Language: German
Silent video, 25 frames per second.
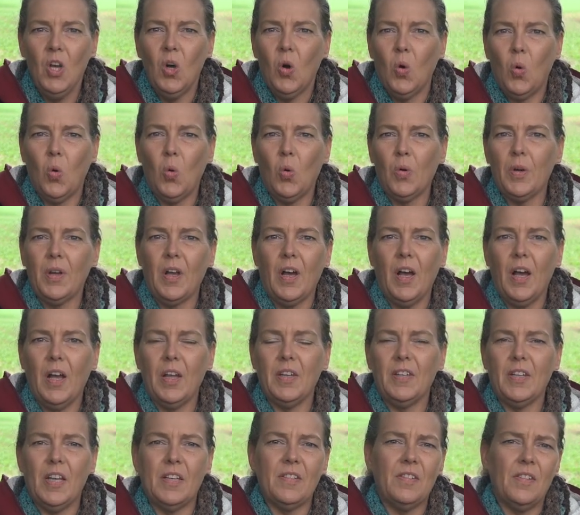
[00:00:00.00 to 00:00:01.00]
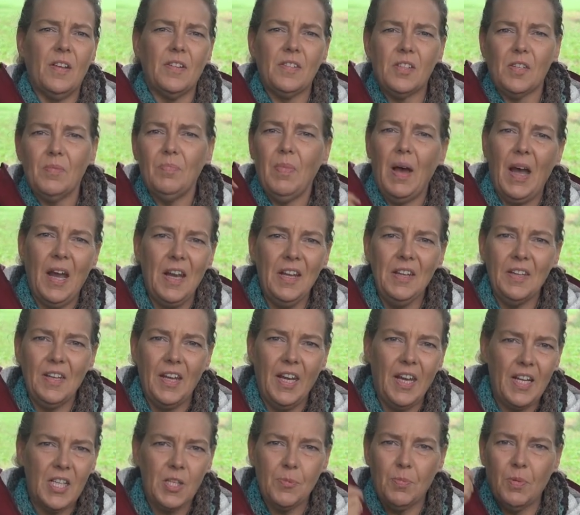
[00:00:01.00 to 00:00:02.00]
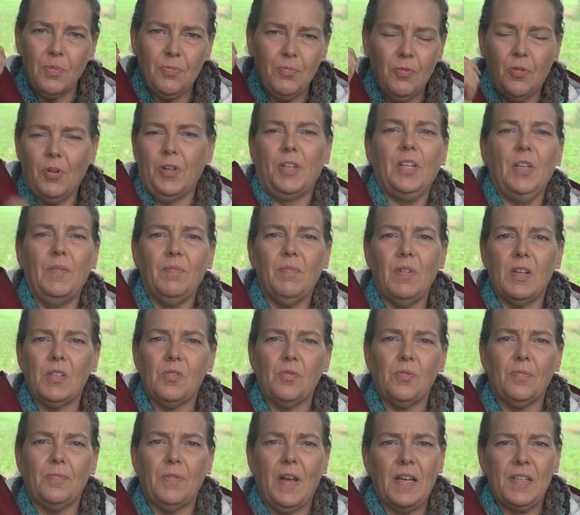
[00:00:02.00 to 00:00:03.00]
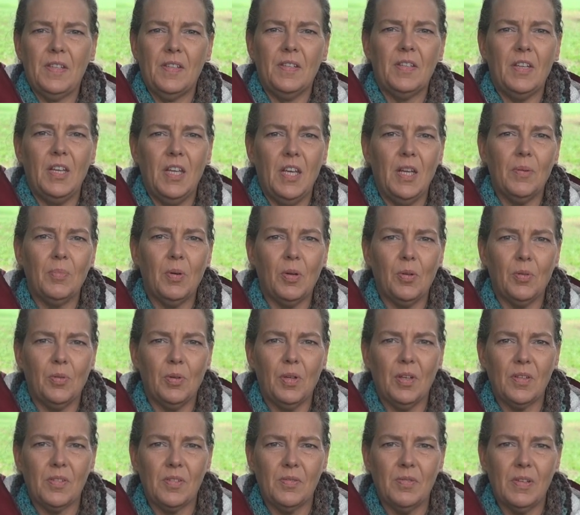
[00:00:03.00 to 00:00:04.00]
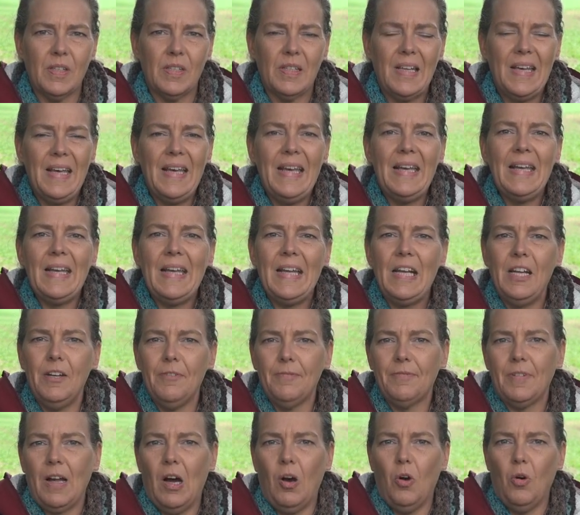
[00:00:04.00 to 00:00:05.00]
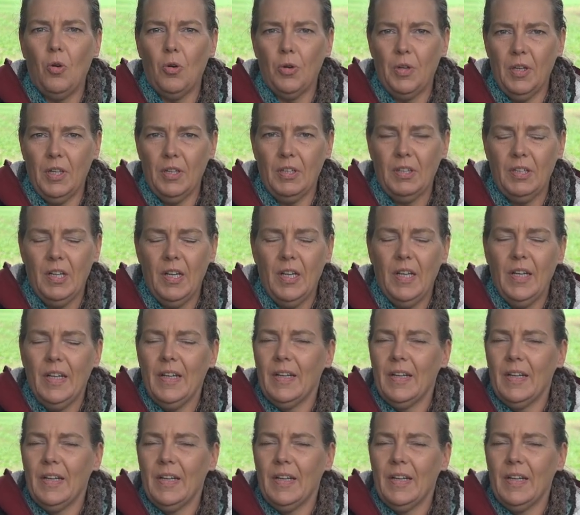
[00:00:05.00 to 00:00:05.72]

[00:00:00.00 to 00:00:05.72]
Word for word: Oder ich esse jetzt immer einen Keks, bevor ich ihm was zu fressen gebe oder sowas. Hilft auch nicht.